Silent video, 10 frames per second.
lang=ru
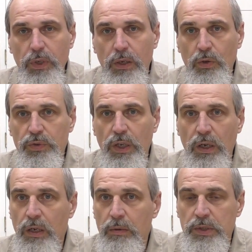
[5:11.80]
но в
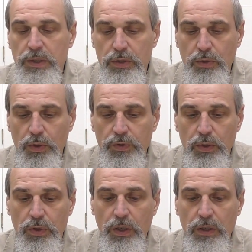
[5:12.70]
столярной мастерской
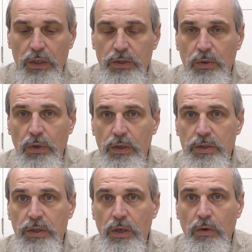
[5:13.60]
все-таки для столяра
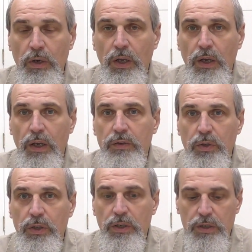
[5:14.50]
циркуль
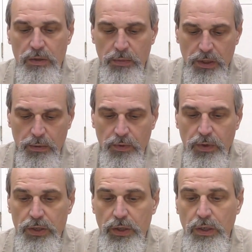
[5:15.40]
все-таки незаменимая
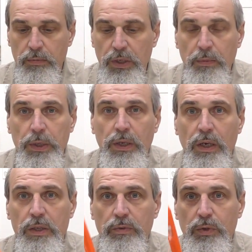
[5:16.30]
вещь. И мне
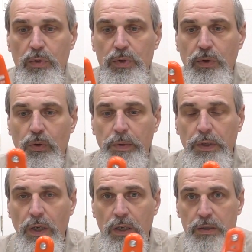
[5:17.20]
понравился, вот тоже
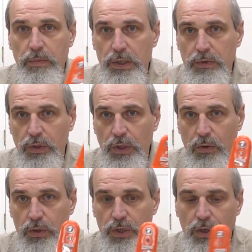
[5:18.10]
купил на Алиэкспрессе вот
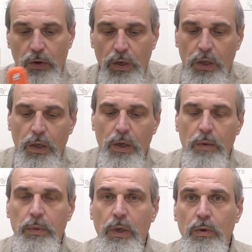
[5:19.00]
такой циркуль.
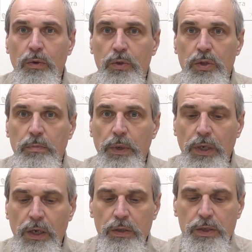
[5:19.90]
Мне он очень
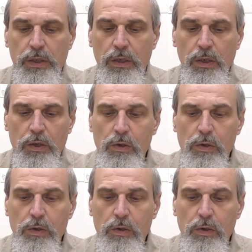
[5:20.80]
понравился